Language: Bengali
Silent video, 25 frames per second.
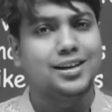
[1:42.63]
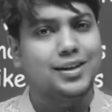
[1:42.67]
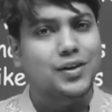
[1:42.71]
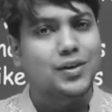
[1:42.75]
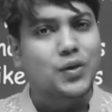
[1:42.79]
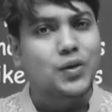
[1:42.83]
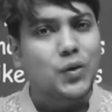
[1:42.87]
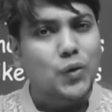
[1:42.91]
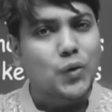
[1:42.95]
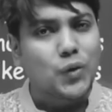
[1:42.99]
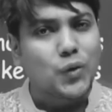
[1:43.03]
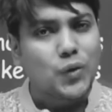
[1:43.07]

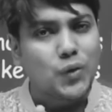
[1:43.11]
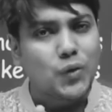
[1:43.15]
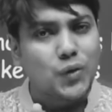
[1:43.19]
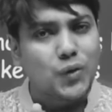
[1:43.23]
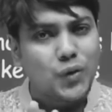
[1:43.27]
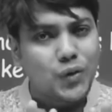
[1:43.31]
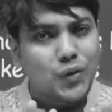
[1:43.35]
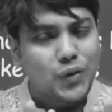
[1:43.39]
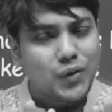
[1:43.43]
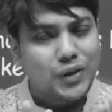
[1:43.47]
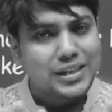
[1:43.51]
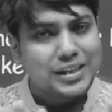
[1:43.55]

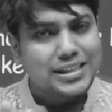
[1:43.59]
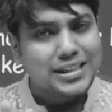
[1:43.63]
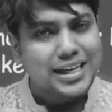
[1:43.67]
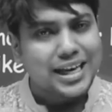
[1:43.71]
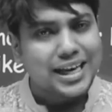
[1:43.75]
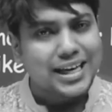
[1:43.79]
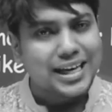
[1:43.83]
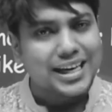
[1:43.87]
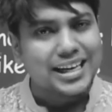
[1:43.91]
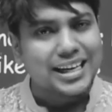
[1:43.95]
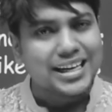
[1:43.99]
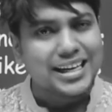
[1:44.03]

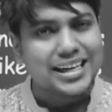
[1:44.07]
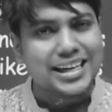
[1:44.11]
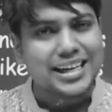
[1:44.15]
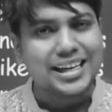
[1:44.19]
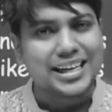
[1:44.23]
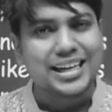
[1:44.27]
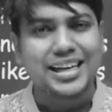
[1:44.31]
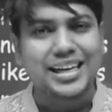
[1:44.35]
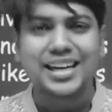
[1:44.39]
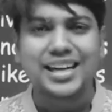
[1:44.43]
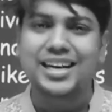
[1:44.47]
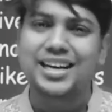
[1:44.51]
কোনোটাকে
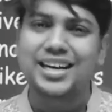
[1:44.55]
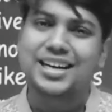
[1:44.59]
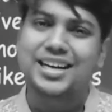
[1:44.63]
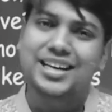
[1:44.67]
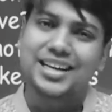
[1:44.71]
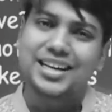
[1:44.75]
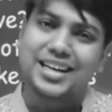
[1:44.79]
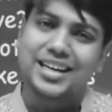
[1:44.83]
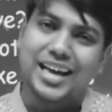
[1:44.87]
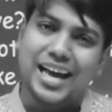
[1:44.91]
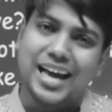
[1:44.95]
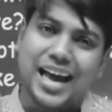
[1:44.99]
নিয়ে না
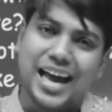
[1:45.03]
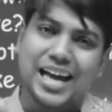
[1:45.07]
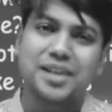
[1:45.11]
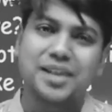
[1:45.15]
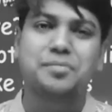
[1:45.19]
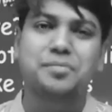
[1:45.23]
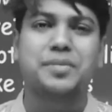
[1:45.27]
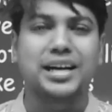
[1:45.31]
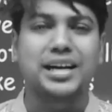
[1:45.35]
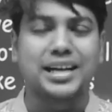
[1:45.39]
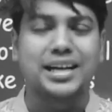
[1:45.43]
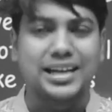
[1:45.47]

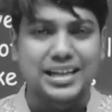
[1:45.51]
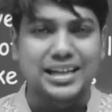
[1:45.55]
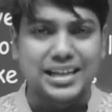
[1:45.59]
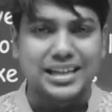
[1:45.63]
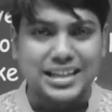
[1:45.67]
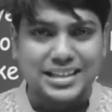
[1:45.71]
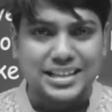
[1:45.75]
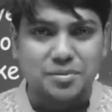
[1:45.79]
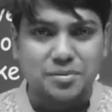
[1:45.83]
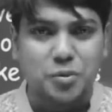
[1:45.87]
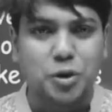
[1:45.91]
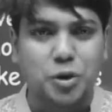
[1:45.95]
একবারে
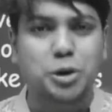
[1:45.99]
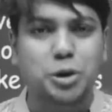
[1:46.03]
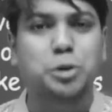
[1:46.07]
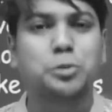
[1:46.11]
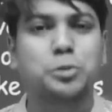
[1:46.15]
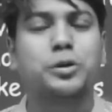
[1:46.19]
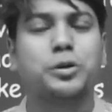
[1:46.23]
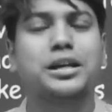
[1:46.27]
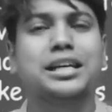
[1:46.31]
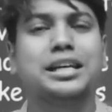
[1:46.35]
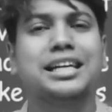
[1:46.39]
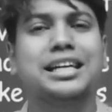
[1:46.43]
নিজের
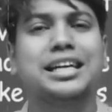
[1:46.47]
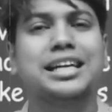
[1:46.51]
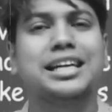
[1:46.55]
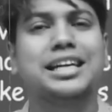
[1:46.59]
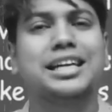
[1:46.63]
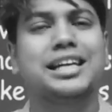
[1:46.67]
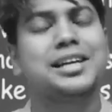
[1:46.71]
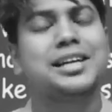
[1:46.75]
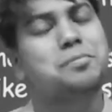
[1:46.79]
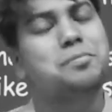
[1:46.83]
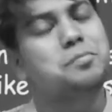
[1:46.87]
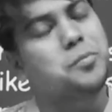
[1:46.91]
বর্তমানকে
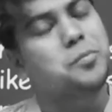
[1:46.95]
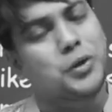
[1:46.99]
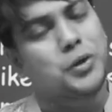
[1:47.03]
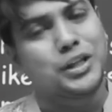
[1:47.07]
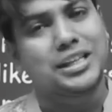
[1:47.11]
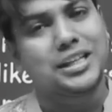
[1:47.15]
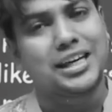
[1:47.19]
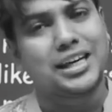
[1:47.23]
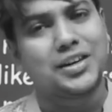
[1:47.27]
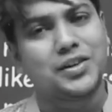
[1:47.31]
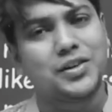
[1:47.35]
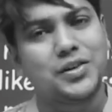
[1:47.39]
নিয়ে পড়ে
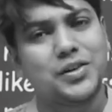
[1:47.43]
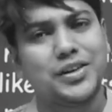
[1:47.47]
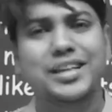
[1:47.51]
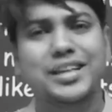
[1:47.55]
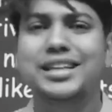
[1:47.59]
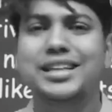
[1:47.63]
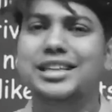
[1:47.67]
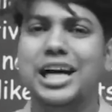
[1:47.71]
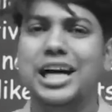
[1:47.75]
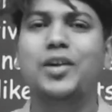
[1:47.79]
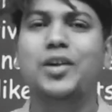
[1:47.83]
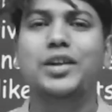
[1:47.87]
থাকো
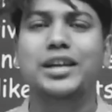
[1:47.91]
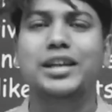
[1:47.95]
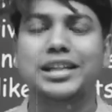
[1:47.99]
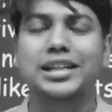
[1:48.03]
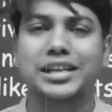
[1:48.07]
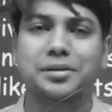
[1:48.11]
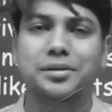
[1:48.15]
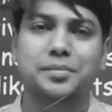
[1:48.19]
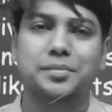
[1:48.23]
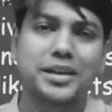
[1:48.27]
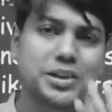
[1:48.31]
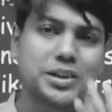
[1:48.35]
তাহলেই
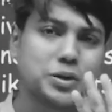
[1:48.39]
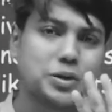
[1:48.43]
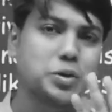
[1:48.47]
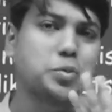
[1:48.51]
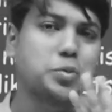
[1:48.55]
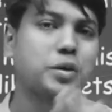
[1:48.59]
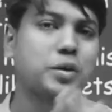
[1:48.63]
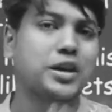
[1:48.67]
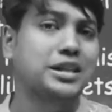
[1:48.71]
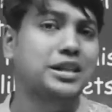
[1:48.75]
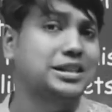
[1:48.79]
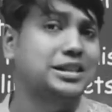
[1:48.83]
দেখবা
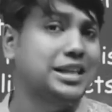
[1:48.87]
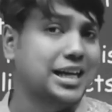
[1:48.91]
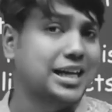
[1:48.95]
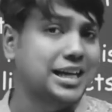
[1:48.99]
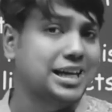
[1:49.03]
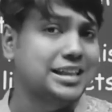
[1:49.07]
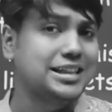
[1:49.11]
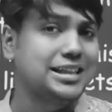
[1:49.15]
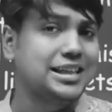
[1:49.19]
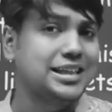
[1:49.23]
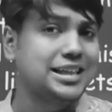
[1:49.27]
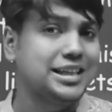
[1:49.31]
তোমার
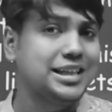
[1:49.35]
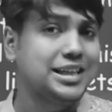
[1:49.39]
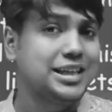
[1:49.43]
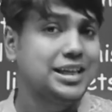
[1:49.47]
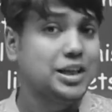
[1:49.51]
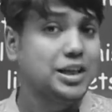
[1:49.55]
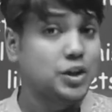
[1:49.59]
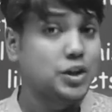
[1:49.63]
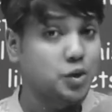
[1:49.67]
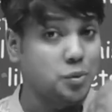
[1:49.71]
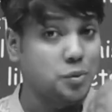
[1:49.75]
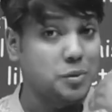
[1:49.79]
জায়গা থেকে
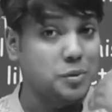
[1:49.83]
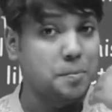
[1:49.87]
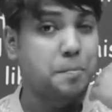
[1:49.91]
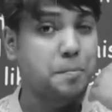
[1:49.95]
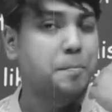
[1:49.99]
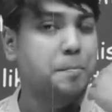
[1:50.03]
তুমি